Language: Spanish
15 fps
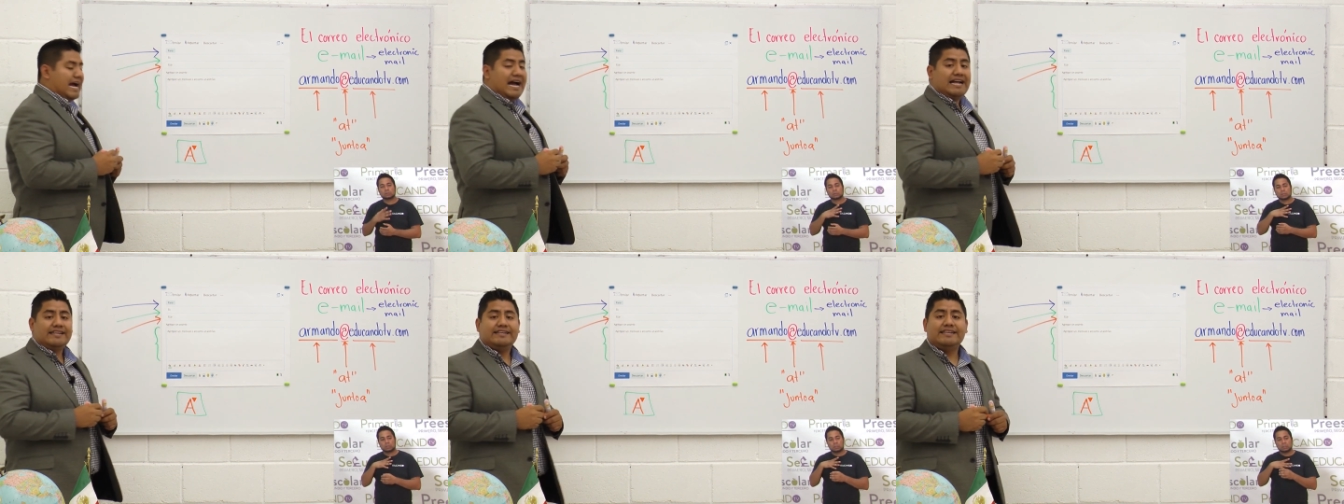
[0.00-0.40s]

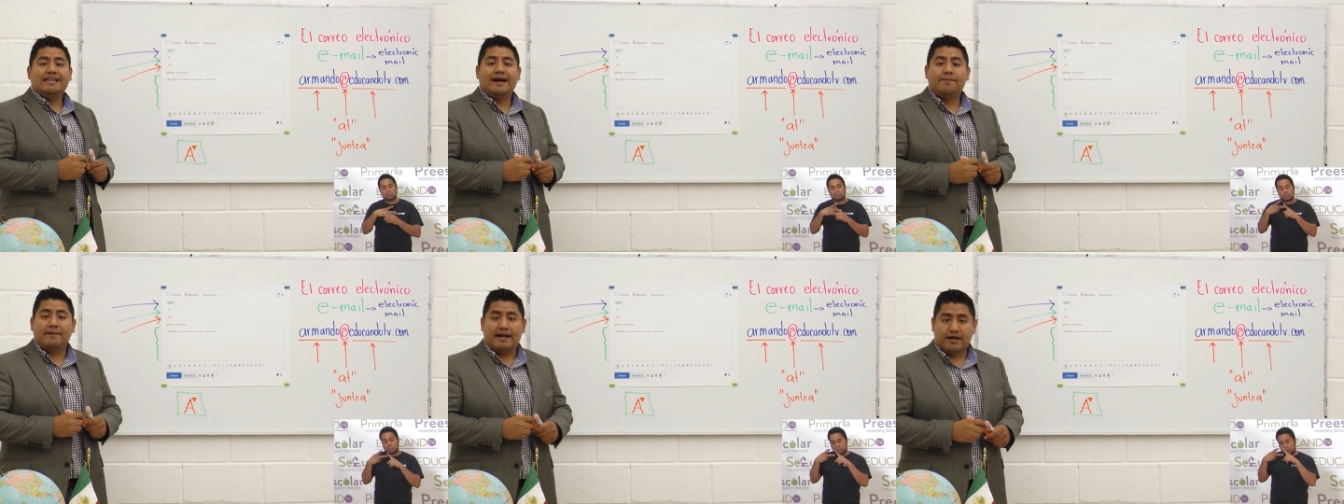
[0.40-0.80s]

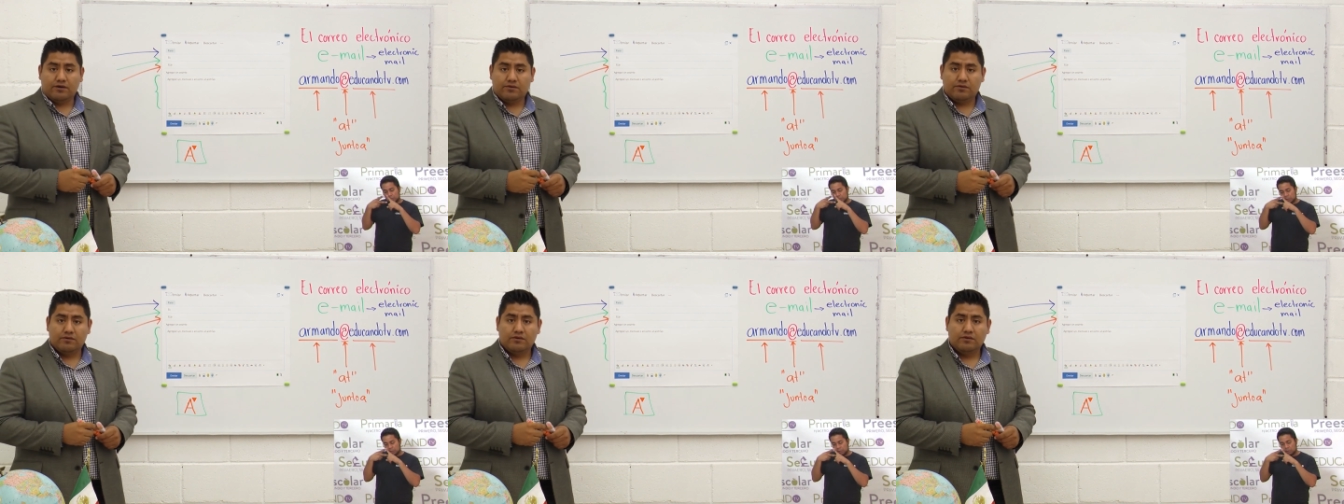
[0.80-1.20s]
hacia
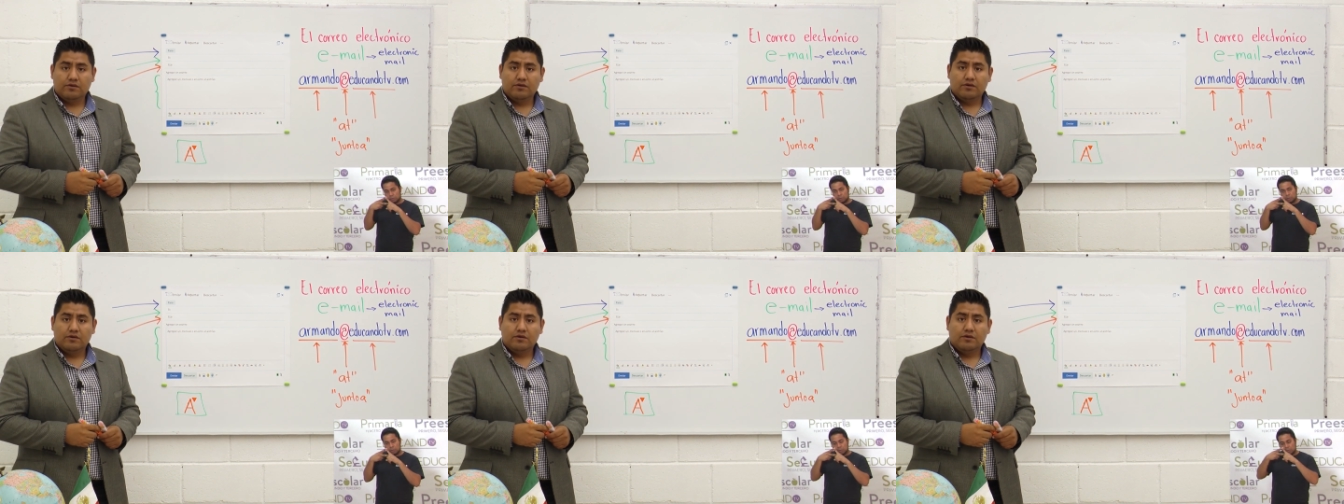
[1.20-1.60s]
abajo.
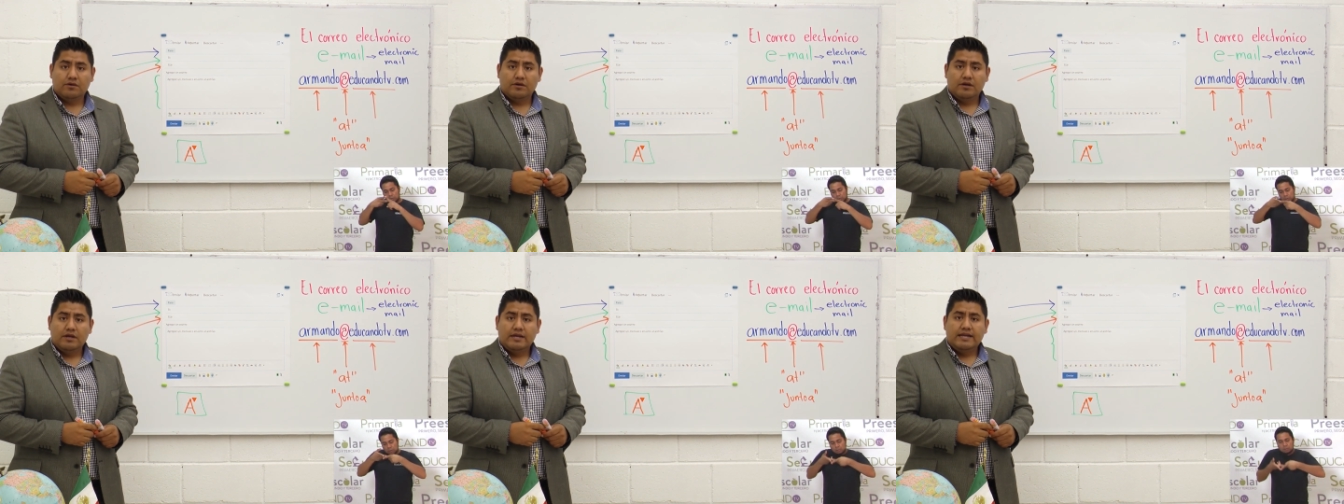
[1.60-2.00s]

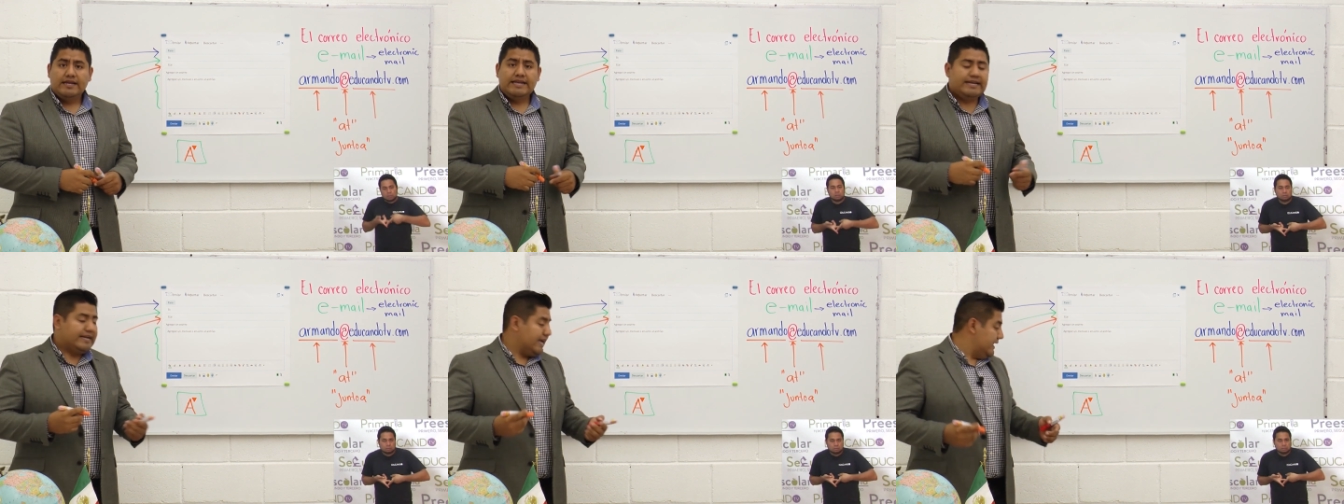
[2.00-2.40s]

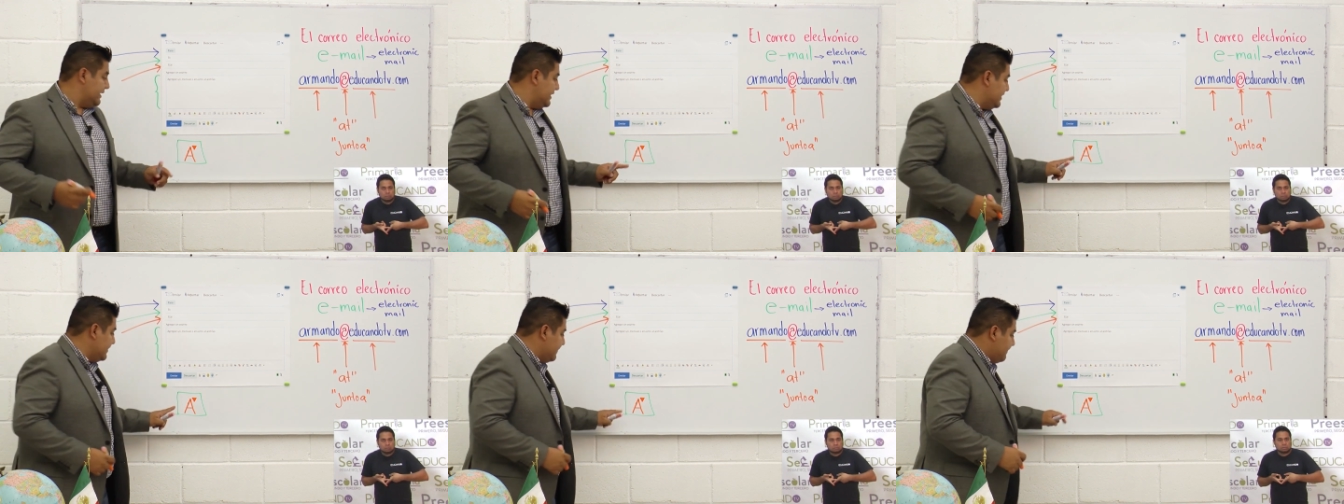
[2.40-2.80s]
¿Y qué
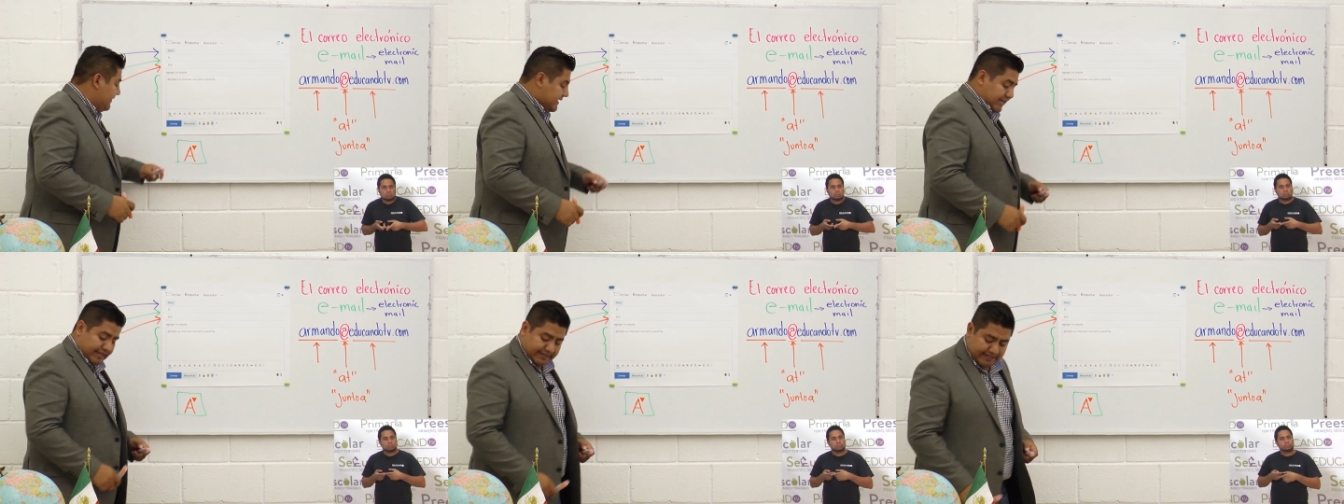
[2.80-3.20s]

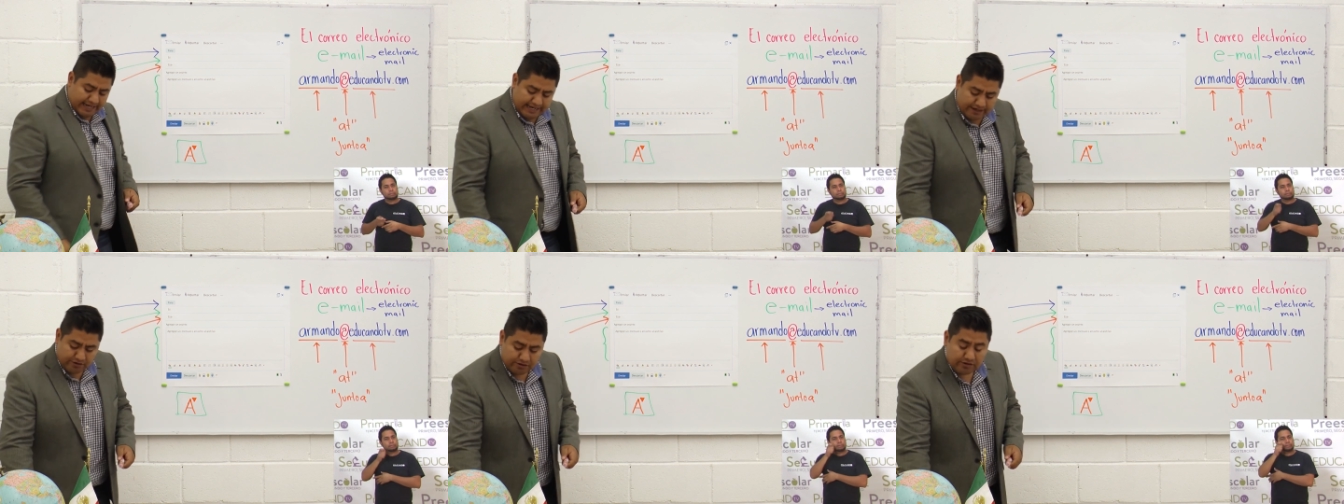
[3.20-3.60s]
significa
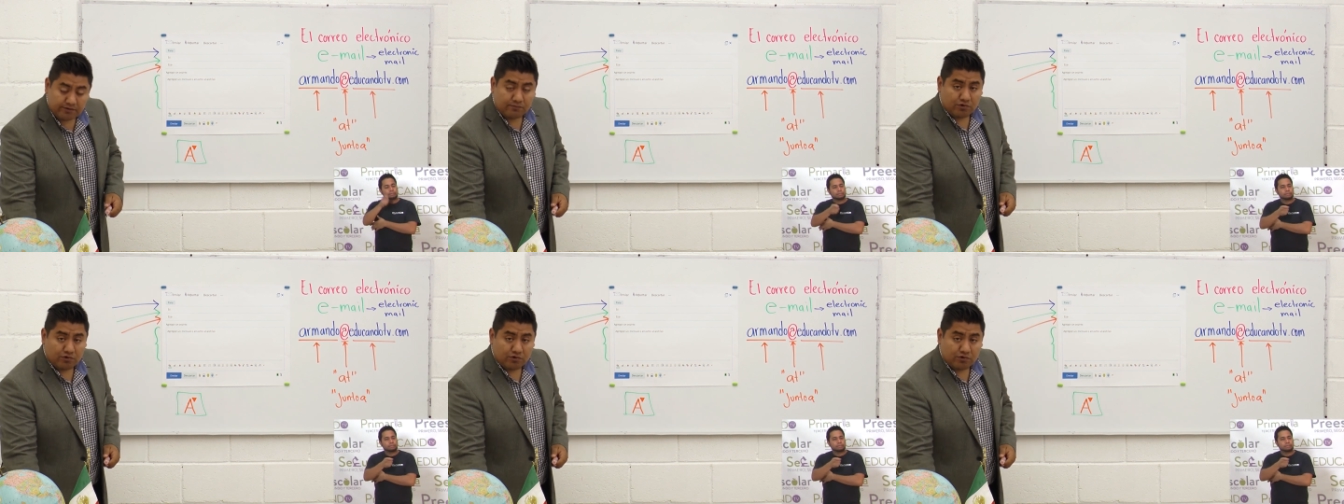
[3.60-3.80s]
este icono?